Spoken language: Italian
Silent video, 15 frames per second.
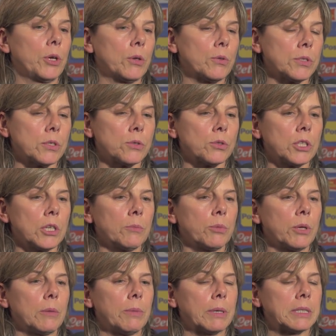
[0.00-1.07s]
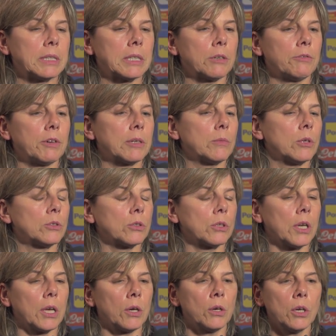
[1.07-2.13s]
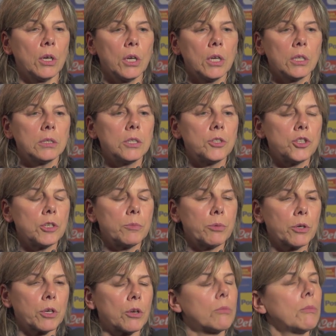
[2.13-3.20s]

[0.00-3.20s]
poi allo stesso tempo la partita che faremo al torneo di Cipro, che